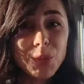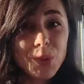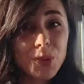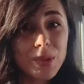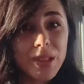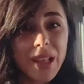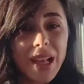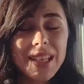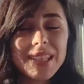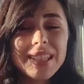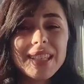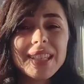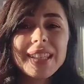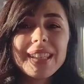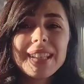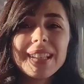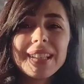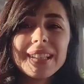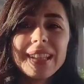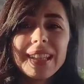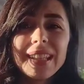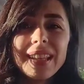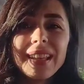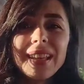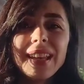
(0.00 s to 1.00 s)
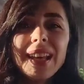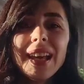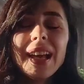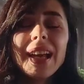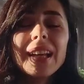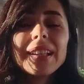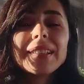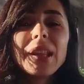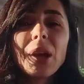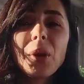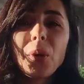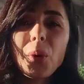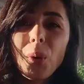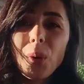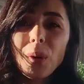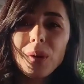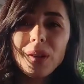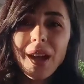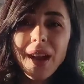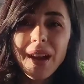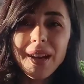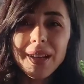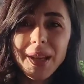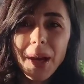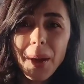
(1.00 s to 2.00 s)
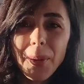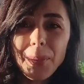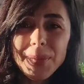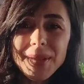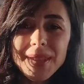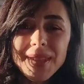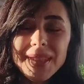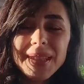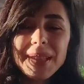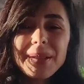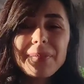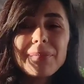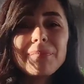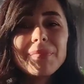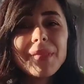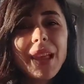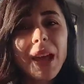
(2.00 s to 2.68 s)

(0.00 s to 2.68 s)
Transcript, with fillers: Güzel şekilde dekorlar yaptım.